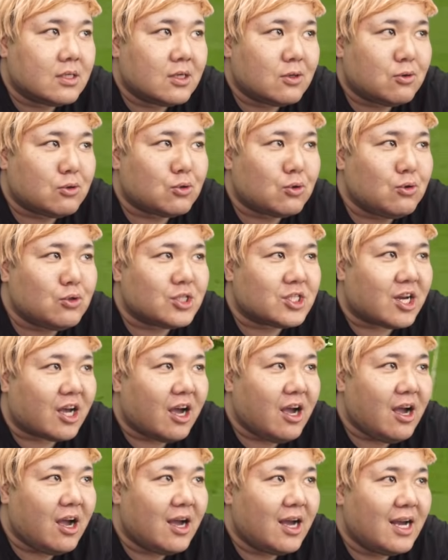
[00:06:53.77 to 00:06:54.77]
これ通るんじゃな
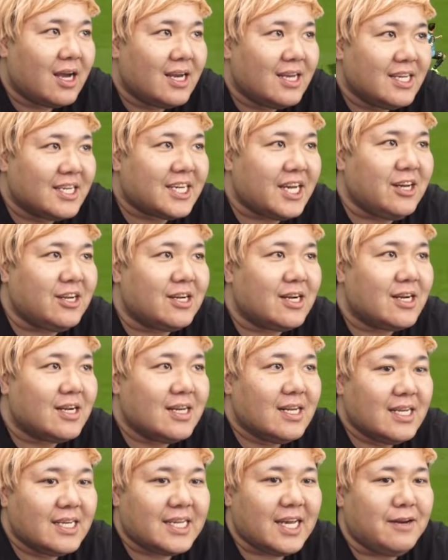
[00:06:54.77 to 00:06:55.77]
いいける
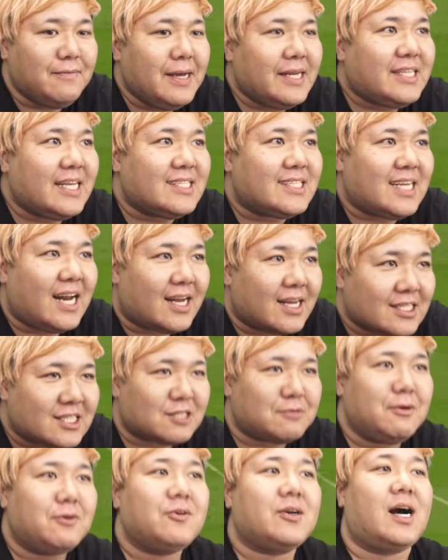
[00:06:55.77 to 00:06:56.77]
いけるメルテンスだ
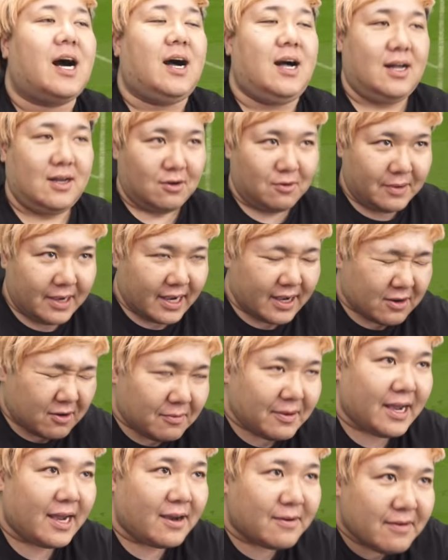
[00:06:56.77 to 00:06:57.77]
締めようかごめんご
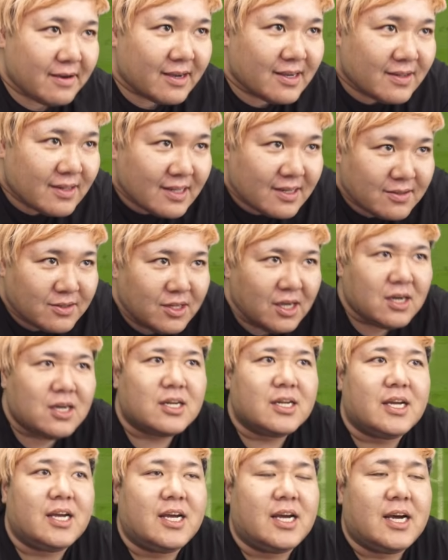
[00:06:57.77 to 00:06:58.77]
めんなんか
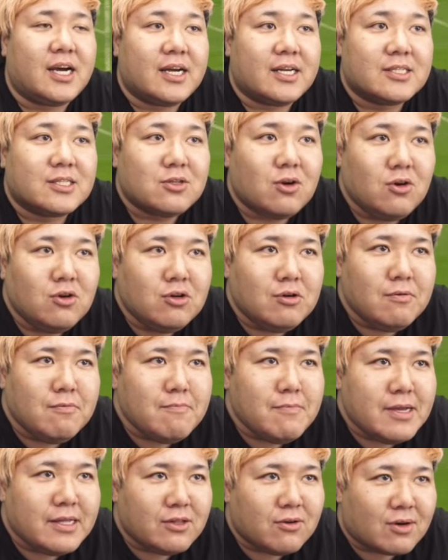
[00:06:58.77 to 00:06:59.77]
ねソン・民
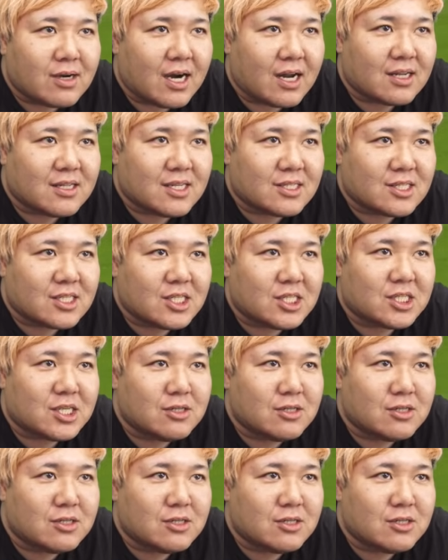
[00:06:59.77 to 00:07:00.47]
ンミンの体つきし